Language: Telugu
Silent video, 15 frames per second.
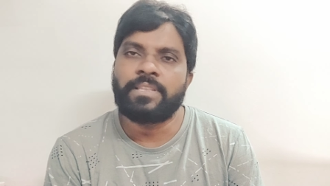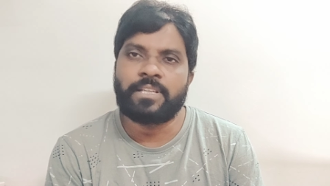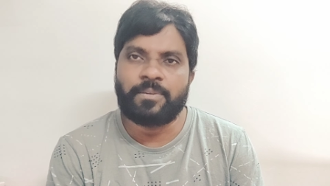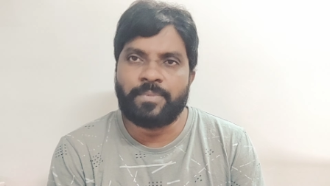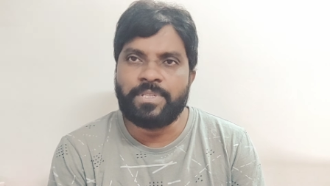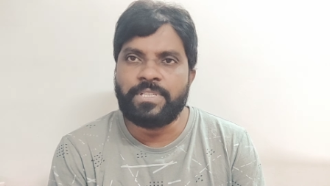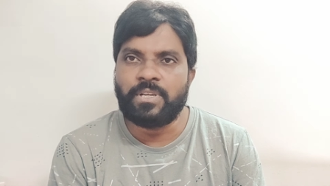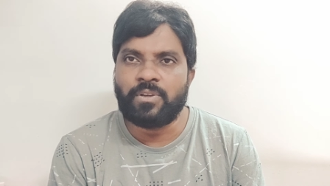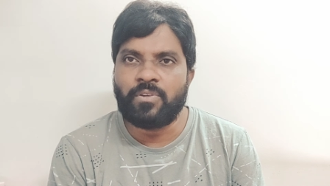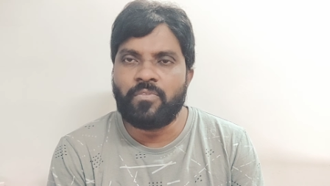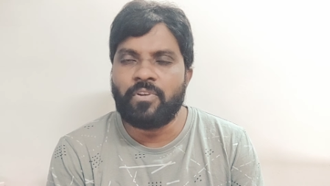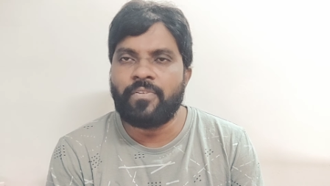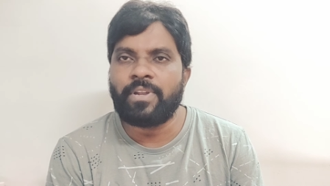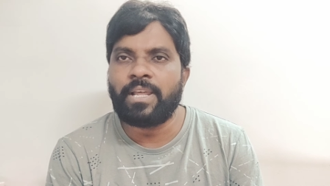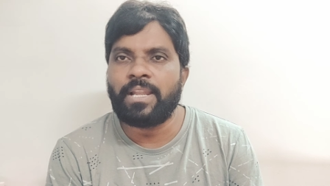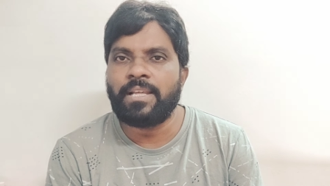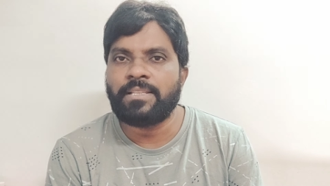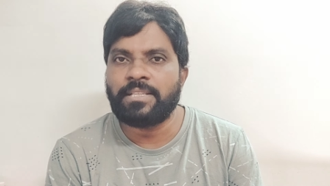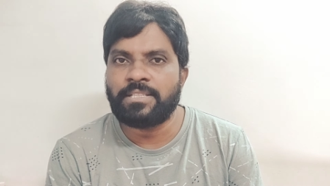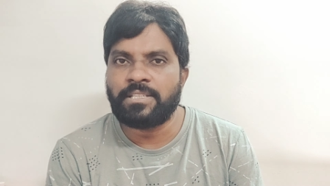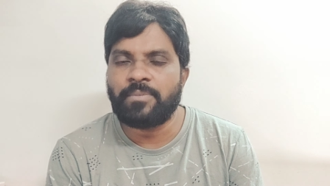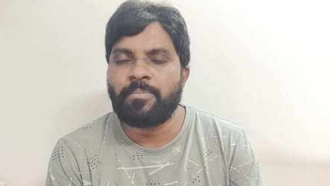ఇంతకు మించి ఎక్కువ వివరాలు
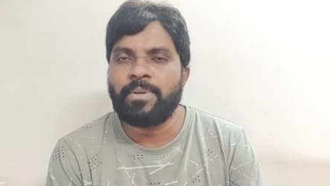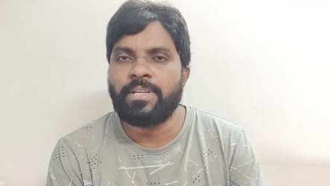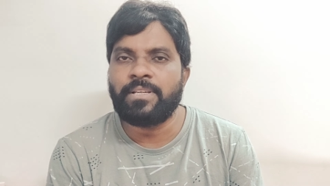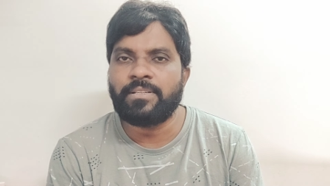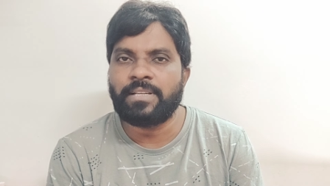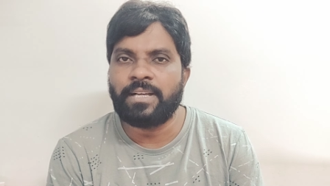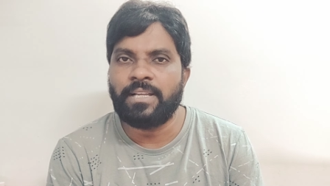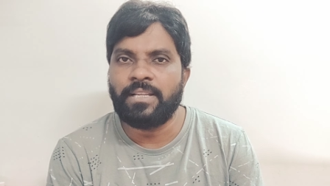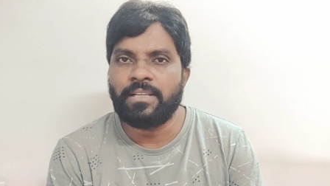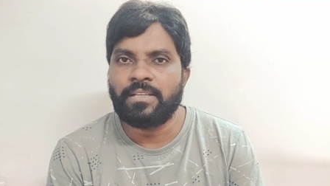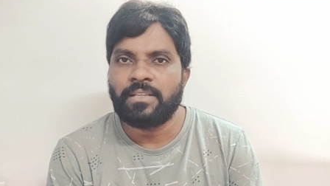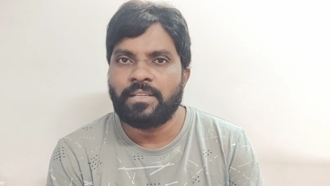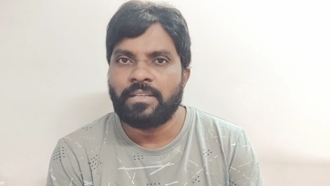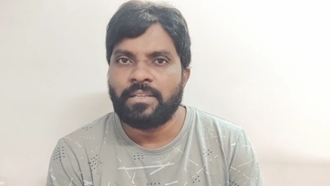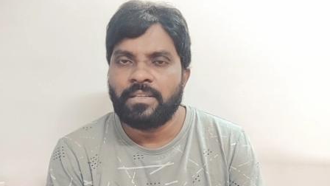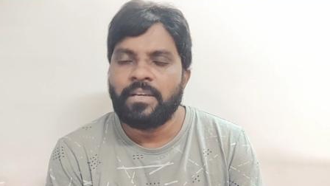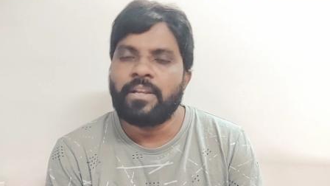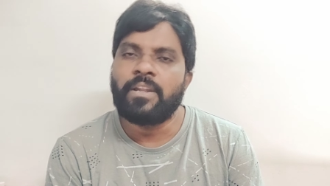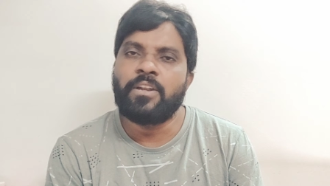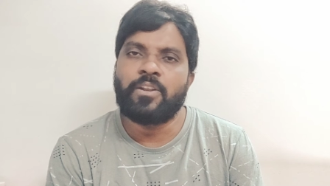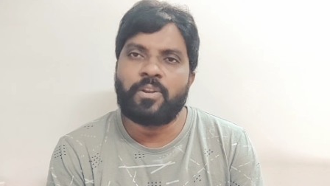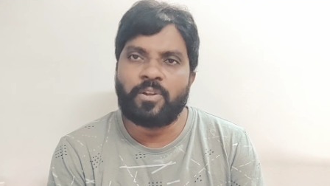అయితే చెప్పలేను కానీ
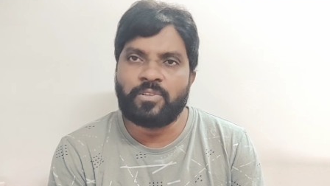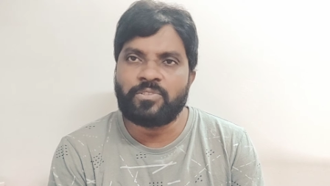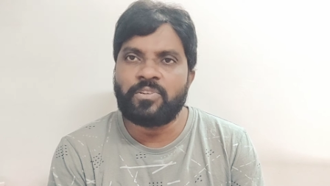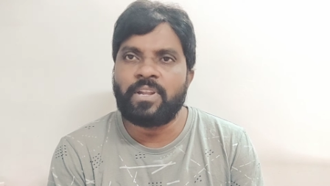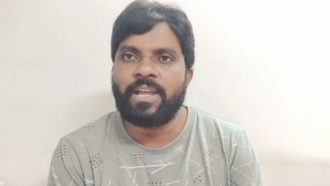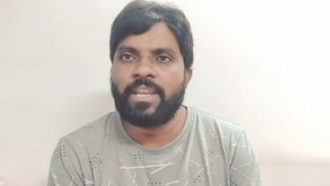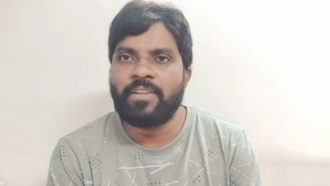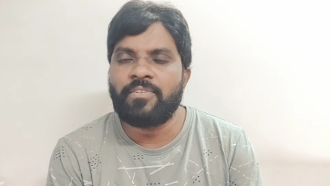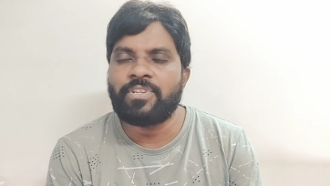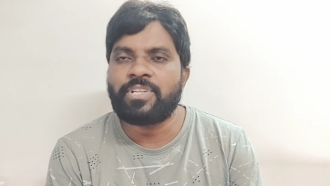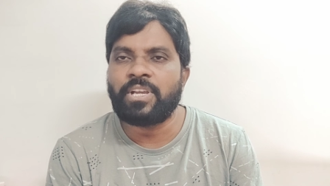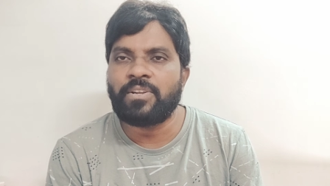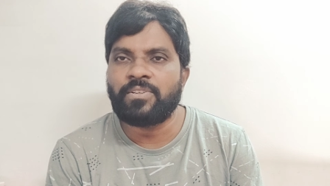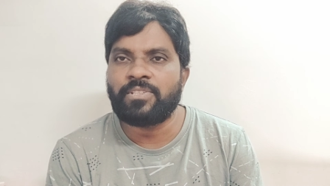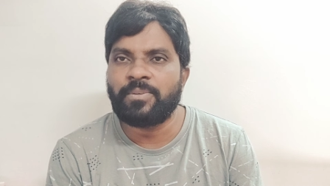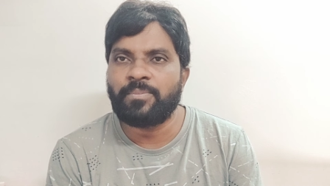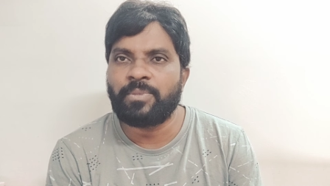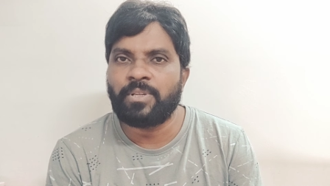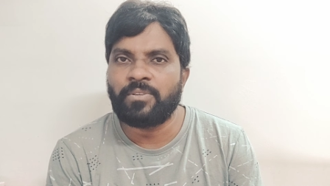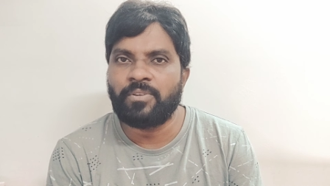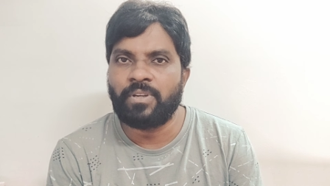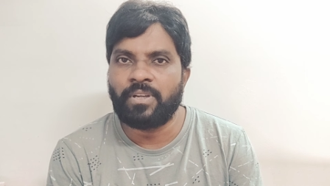రెండు రోజుల్లో అన్ని విషయాలు
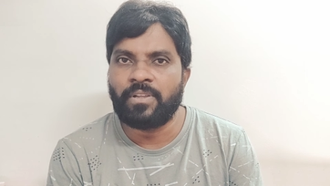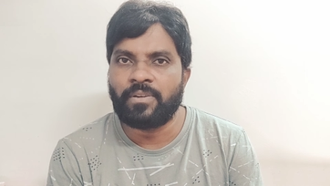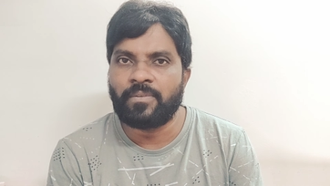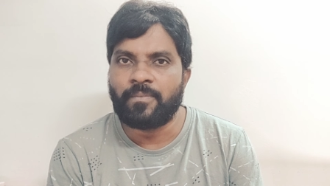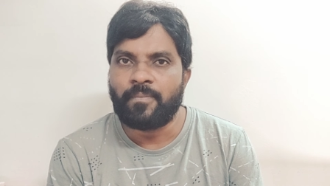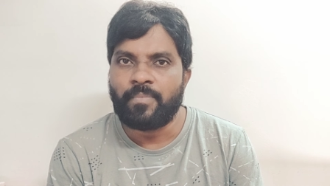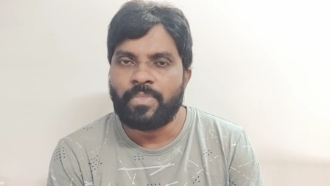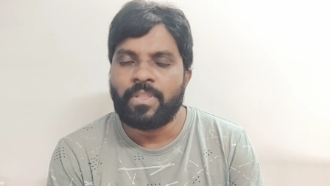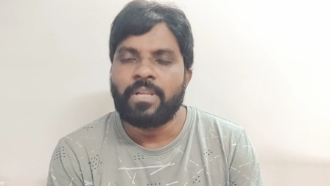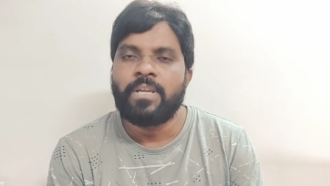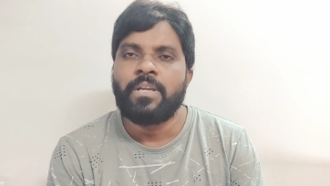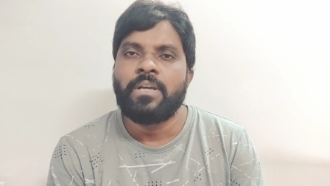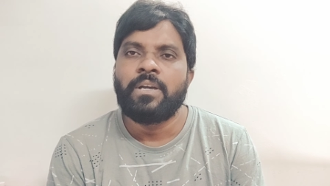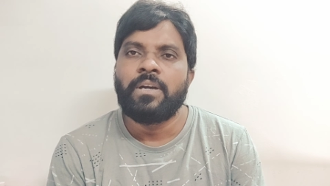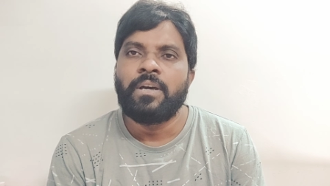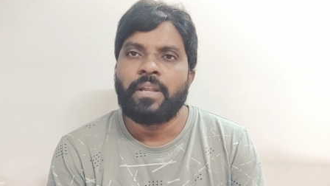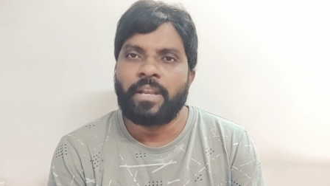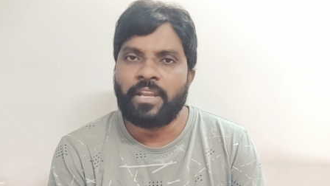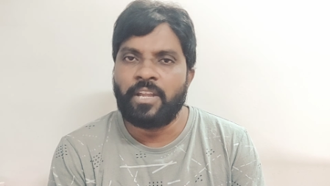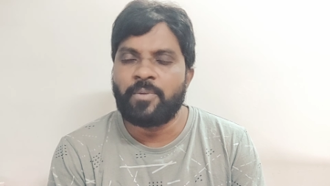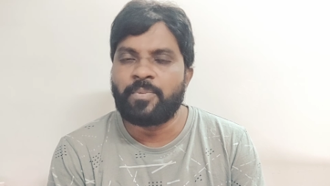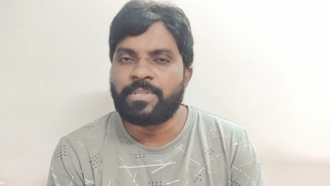చెప్తాను అన్నారు
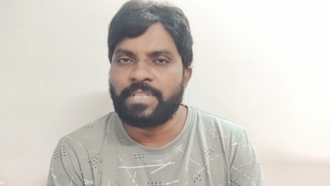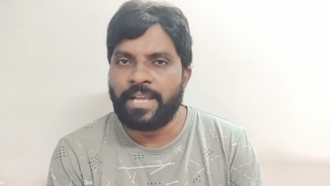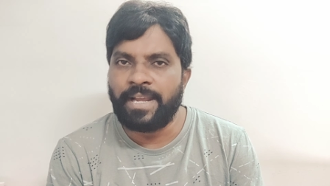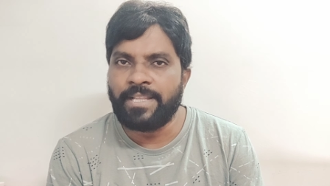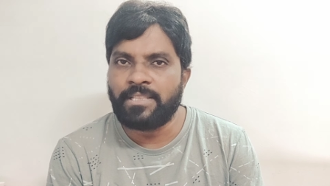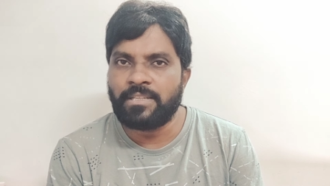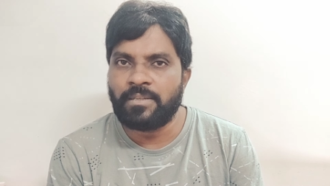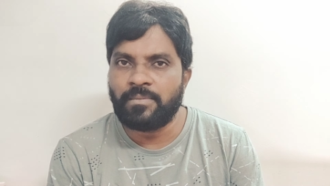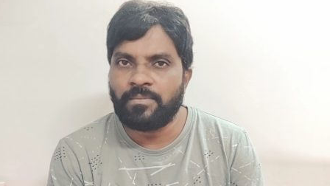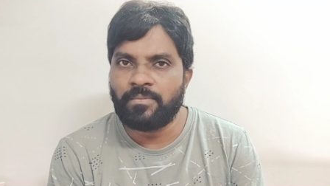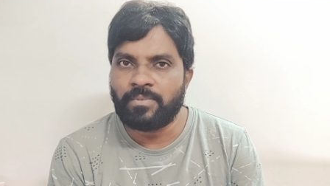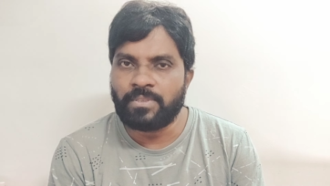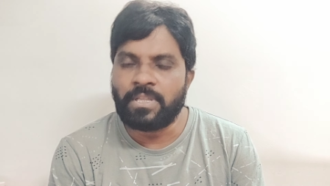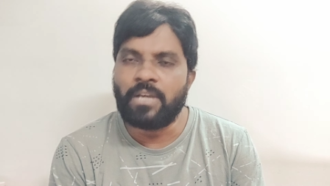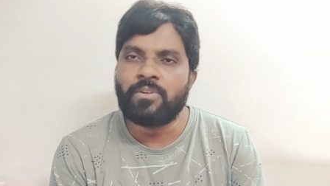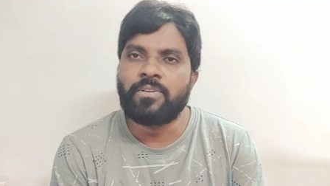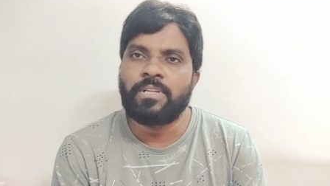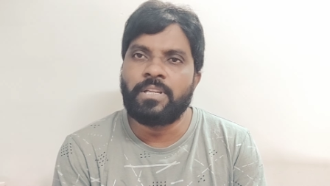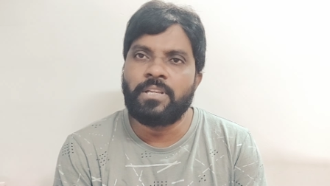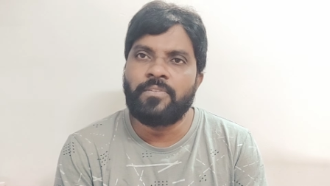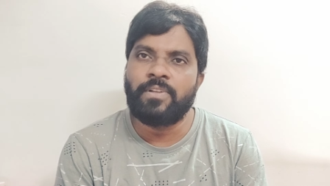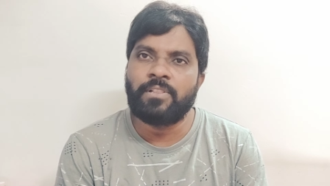రేపు సాయంత్రం తాను
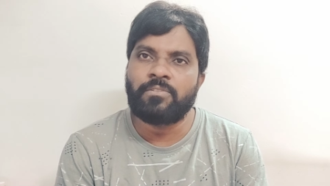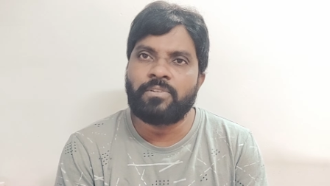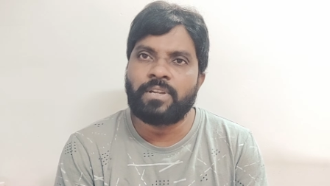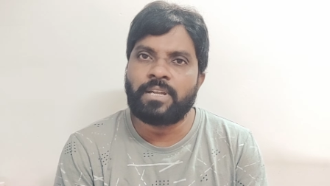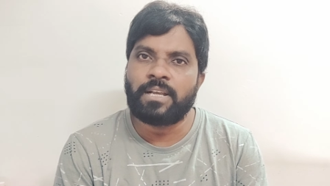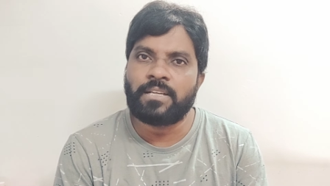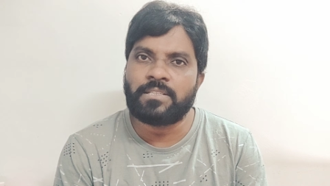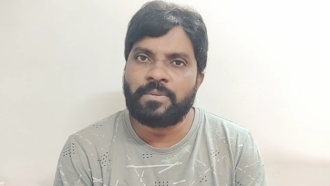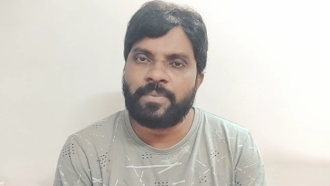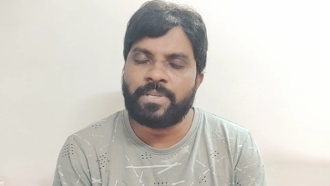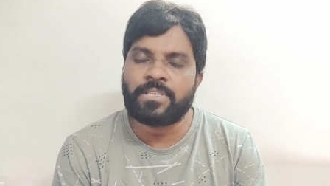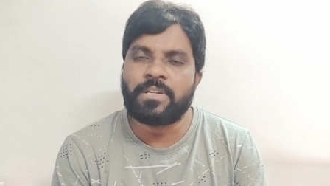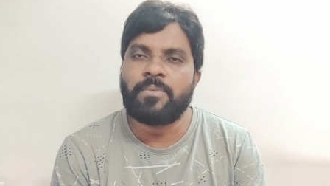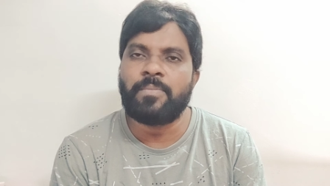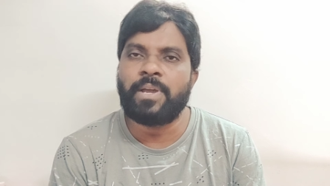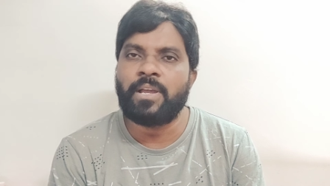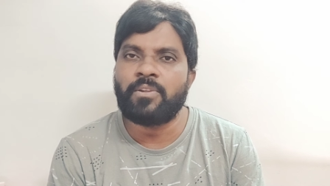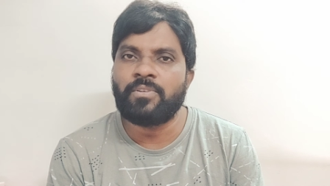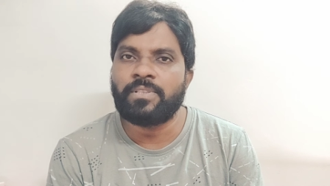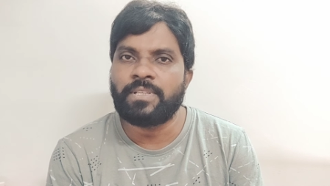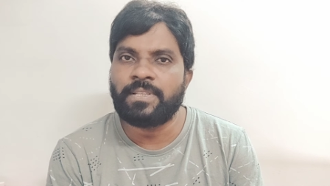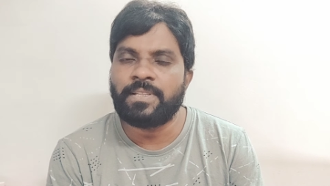ఢిల్లీ వెళ్తున్నట్టుగా సమాచారం
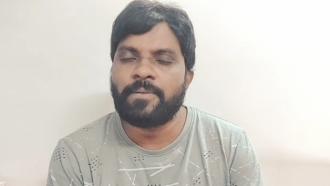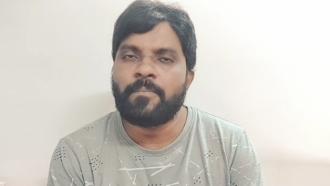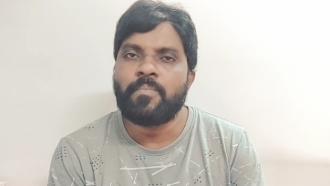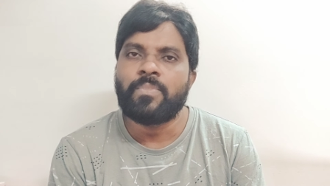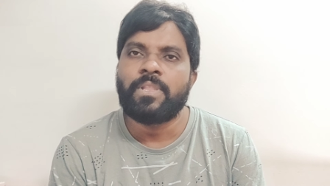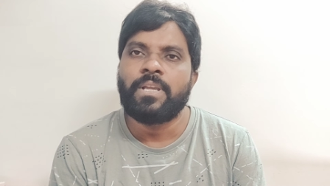నాలుగో తేదీ